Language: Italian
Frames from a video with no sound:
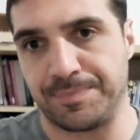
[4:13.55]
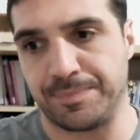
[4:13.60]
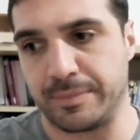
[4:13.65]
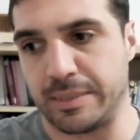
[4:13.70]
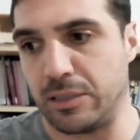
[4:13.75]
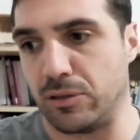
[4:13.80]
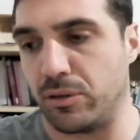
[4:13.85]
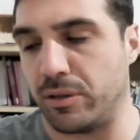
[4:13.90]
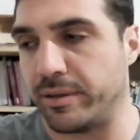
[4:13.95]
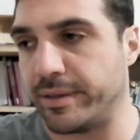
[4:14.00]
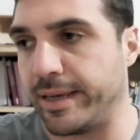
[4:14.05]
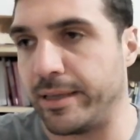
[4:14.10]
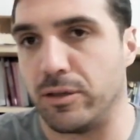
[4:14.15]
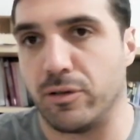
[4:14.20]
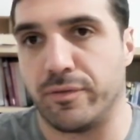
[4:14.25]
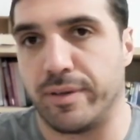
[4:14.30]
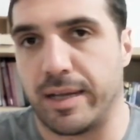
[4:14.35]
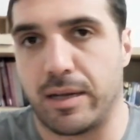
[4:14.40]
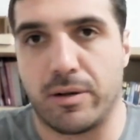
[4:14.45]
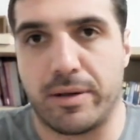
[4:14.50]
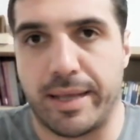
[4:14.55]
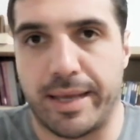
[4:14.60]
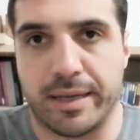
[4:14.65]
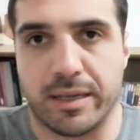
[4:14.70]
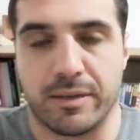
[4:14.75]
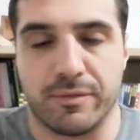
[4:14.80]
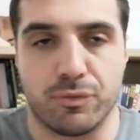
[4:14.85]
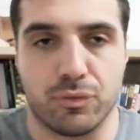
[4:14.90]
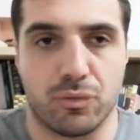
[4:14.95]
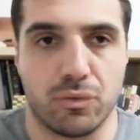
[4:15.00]
E non intendo farlo neanche
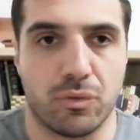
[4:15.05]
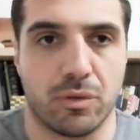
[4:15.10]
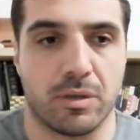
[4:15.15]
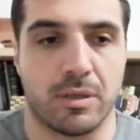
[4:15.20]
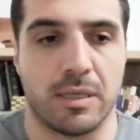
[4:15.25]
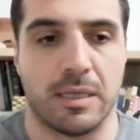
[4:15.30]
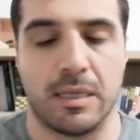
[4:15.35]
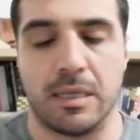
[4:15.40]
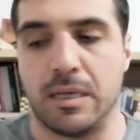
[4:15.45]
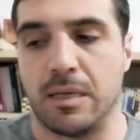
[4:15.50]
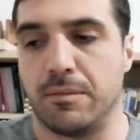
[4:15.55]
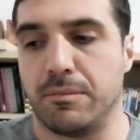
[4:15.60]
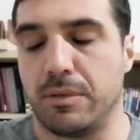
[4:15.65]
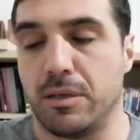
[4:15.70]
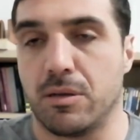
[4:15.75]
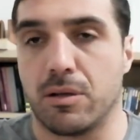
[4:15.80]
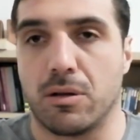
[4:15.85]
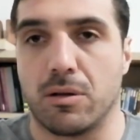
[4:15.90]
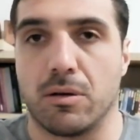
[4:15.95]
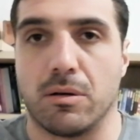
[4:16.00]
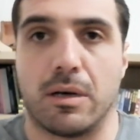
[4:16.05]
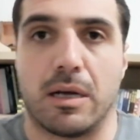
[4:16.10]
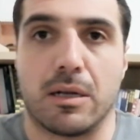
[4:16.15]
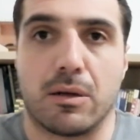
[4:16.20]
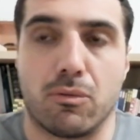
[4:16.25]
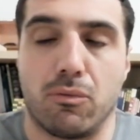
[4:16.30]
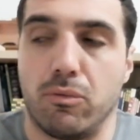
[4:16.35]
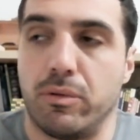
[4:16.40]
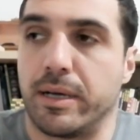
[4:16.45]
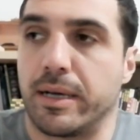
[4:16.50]
in futuro. Io non ho
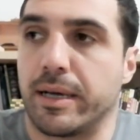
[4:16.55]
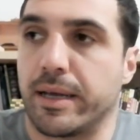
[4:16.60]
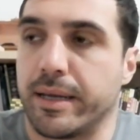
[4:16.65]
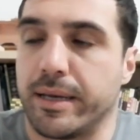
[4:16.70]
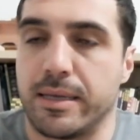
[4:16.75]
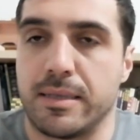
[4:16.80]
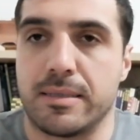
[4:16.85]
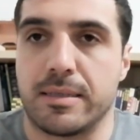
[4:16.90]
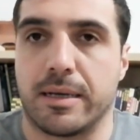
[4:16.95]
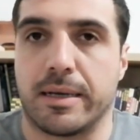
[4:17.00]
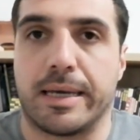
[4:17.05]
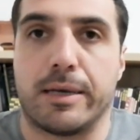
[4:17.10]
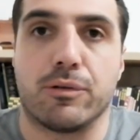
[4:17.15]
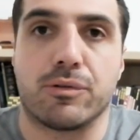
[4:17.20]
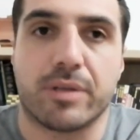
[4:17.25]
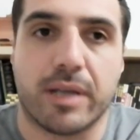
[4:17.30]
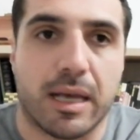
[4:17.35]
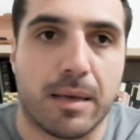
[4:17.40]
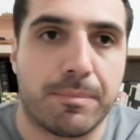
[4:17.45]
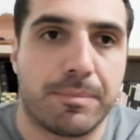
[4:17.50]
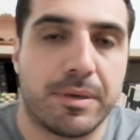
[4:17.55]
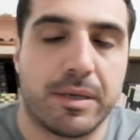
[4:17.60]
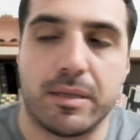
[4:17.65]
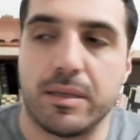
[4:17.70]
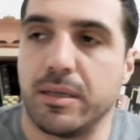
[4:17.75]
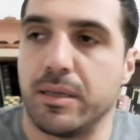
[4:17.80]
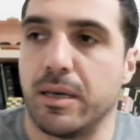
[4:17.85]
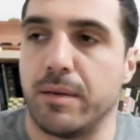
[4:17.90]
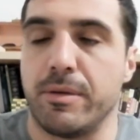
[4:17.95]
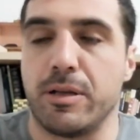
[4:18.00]
alcuna carenza, che io sappia,
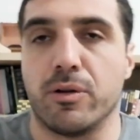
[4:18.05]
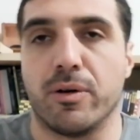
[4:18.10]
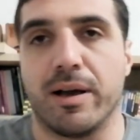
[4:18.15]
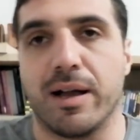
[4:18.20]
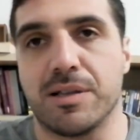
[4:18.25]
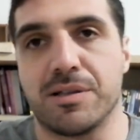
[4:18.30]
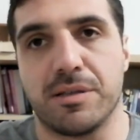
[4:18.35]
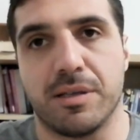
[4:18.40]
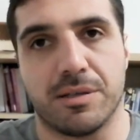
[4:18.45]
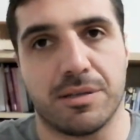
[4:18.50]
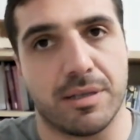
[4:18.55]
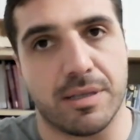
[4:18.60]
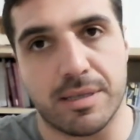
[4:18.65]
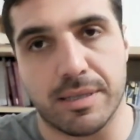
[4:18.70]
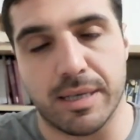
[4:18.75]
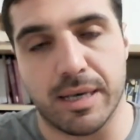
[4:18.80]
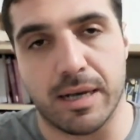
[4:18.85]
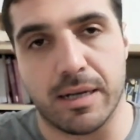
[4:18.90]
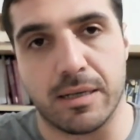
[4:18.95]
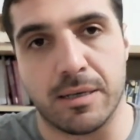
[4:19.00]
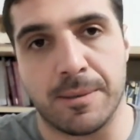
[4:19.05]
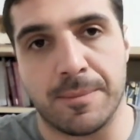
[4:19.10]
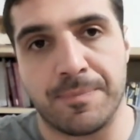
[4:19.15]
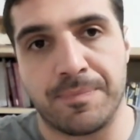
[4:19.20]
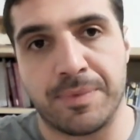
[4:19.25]
di aminoacidi essenziali.